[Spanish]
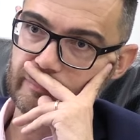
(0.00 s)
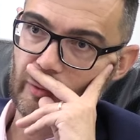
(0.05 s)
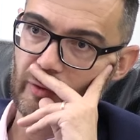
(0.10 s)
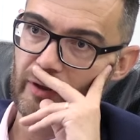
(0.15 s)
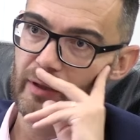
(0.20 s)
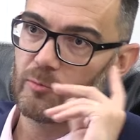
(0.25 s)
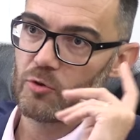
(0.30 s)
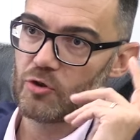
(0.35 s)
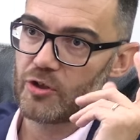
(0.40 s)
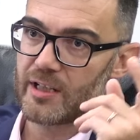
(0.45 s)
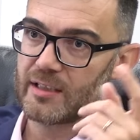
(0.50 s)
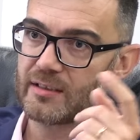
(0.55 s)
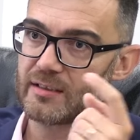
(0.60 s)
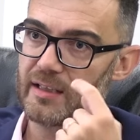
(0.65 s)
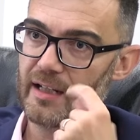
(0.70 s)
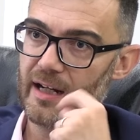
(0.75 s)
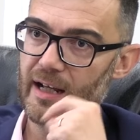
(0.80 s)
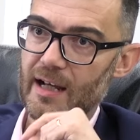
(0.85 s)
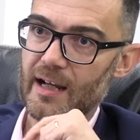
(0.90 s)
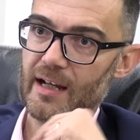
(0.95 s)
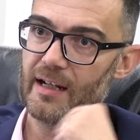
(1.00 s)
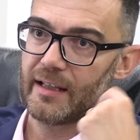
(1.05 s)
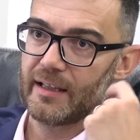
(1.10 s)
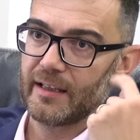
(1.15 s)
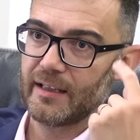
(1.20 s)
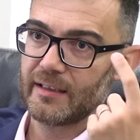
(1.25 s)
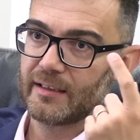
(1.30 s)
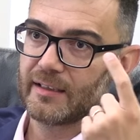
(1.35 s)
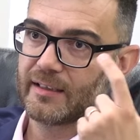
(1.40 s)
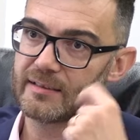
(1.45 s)
podemos entrar
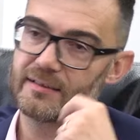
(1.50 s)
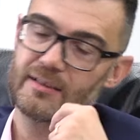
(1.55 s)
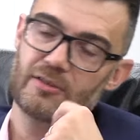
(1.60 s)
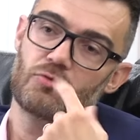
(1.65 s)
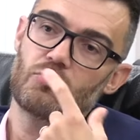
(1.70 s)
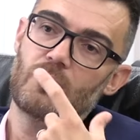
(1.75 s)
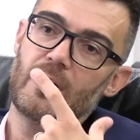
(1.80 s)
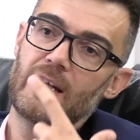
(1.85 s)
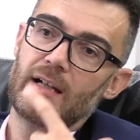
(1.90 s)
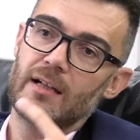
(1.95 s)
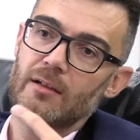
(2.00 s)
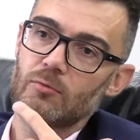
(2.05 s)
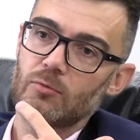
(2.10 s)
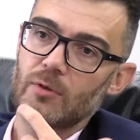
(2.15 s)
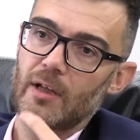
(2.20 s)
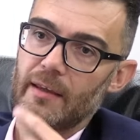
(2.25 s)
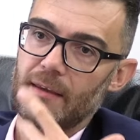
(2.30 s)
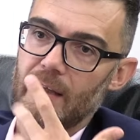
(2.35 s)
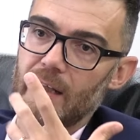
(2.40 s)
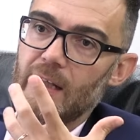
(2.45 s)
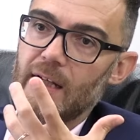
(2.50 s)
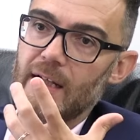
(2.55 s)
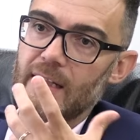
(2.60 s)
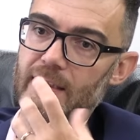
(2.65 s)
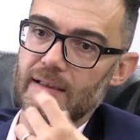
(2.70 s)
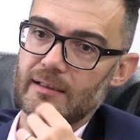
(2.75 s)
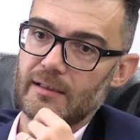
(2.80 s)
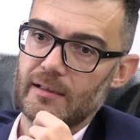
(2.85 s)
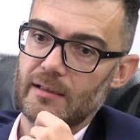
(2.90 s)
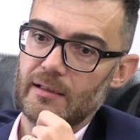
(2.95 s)
en, y esta es una, una de,
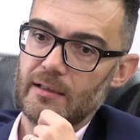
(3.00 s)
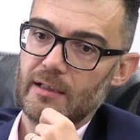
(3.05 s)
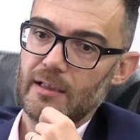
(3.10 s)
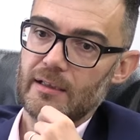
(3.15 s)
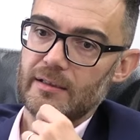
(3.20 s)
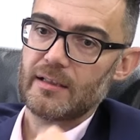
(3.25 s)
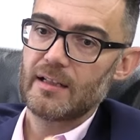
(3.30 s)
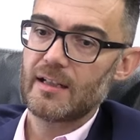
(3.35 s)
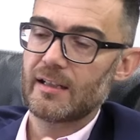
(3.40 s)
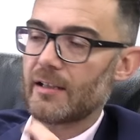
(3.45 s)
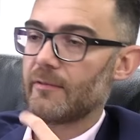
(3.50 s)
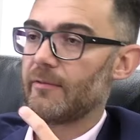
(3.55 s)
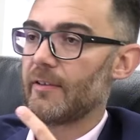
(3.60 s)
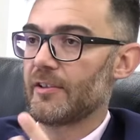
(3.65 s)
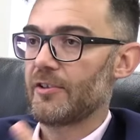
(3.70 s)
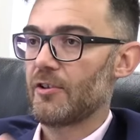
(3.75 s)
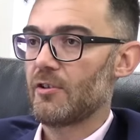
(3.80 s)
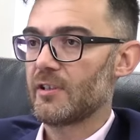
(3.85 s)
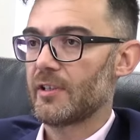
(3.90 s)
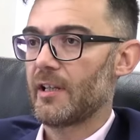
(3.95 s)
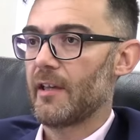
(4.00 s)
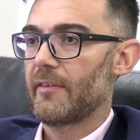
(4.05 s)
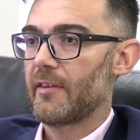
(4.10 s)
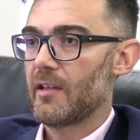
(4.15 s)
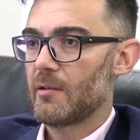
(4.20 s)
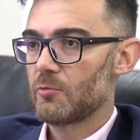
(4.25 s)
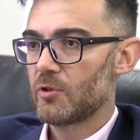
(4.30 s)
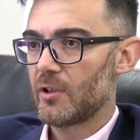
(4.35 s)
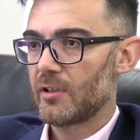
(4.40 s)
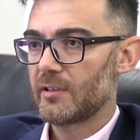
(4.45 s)
las, de, las, reflexiones que
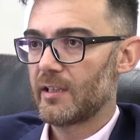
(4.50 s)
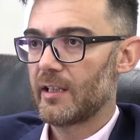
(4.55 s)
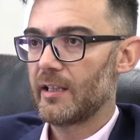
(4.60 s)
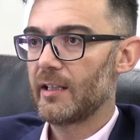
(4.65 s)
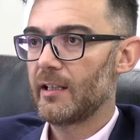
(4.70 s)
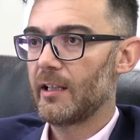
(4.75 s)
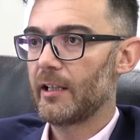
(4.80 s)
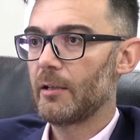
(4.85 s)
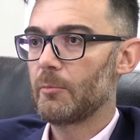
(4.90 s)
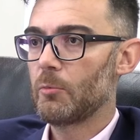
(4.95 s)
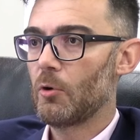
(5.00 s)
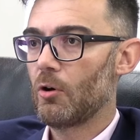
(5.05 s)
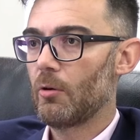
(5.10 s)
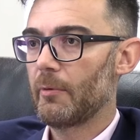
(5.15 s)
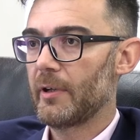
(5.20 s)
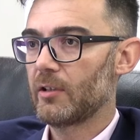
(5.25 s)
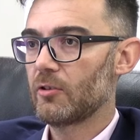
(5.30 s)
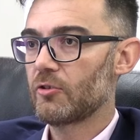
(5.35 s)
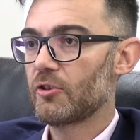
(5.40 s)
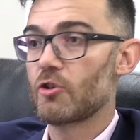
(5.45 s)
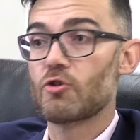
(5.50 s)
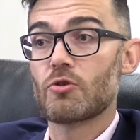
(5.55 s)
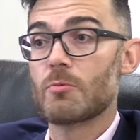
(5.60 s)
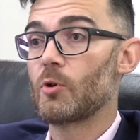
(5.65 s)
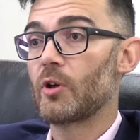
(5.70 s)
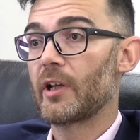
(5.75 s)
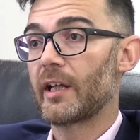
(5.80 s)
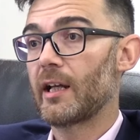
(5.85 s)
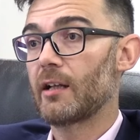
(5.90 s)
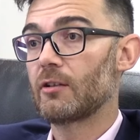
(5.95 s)
hacíamos desde el equipo de gobierno, se
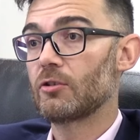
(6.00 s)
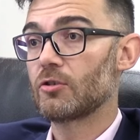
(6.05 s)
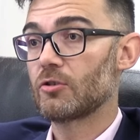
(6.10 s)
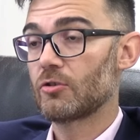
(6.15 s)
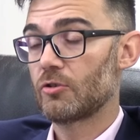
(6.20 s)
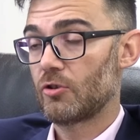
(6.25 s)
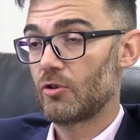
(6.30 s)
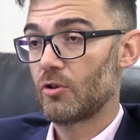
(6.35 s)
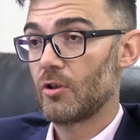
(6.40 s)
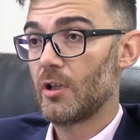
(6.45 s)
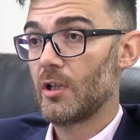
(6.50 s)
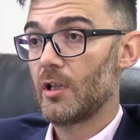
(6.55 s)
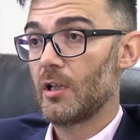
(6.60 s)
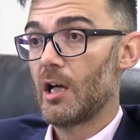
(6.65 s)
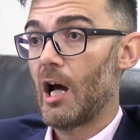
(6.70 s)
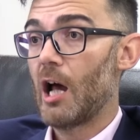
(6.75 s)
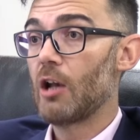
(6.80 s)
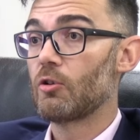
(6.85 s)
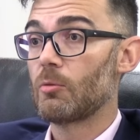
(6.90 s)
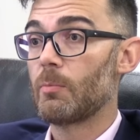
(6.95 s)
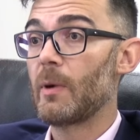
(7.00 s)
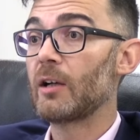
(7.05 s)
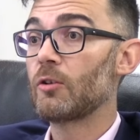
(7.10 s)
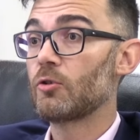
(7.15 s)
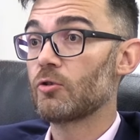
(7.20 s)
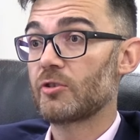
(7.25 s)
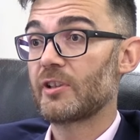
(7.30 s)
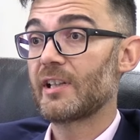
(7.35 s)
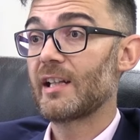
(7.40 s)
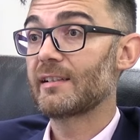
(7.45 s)
supone que a los, a los
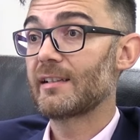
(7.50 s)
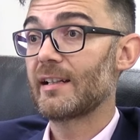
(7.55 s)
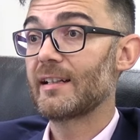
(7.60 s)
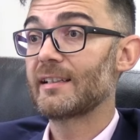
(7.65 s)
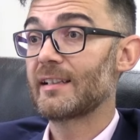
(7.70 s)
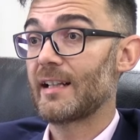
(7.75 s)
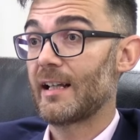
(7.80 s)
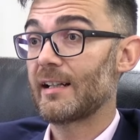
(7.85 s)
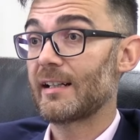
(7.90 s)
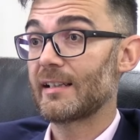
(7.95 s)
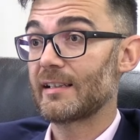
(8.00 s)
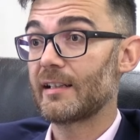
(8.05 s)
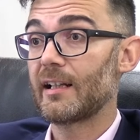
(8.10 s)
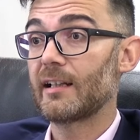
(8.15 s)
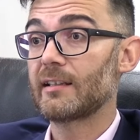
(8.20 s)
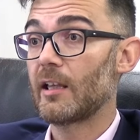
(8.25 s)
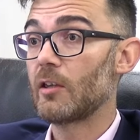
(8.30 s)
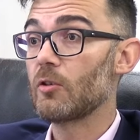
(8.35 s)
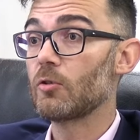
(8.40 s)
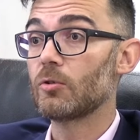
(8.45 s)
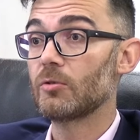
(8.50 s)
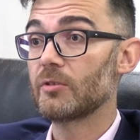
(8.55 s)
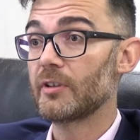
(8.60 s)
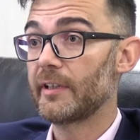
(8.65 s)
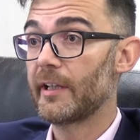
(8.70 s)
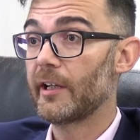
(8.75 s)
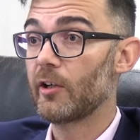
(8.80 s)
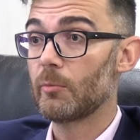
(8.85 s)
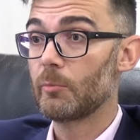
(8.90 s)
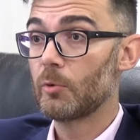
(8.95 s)
bancos ya se les ha rescatado con
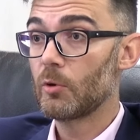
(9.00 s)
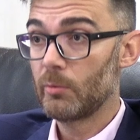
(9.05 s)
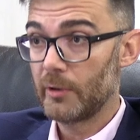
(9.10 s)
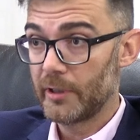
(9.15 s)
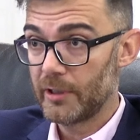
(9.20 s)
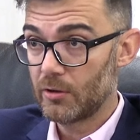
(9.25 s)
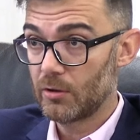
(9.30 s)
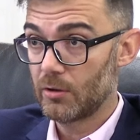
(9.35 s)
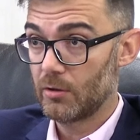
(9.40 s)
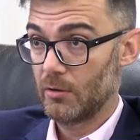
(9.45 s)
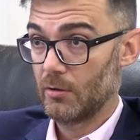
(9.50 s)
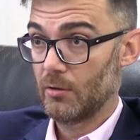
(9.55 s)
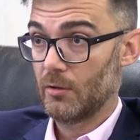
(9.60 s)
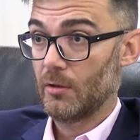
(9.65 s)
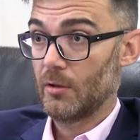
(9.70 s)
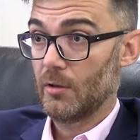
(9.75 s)
dinero público.